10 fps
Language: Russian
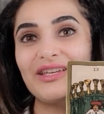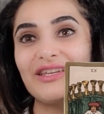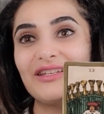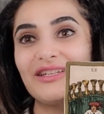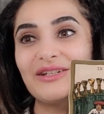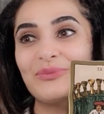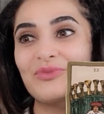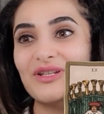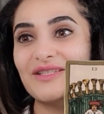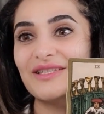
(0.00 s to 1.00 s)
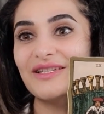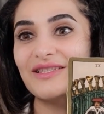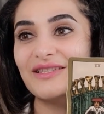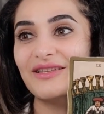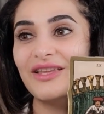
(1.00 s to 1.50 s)
или
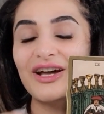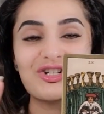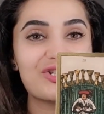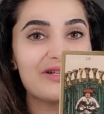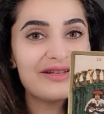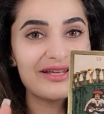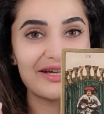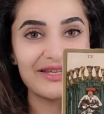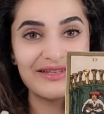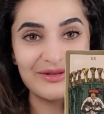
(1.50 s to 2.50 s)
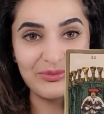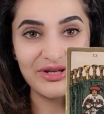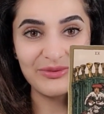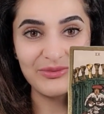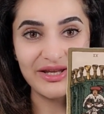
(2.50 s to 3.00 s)
здесь неожиданные какие-то
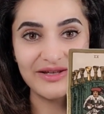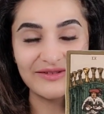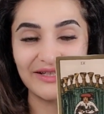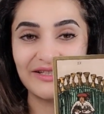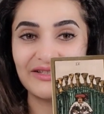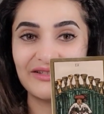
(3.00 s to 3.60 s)
перемены,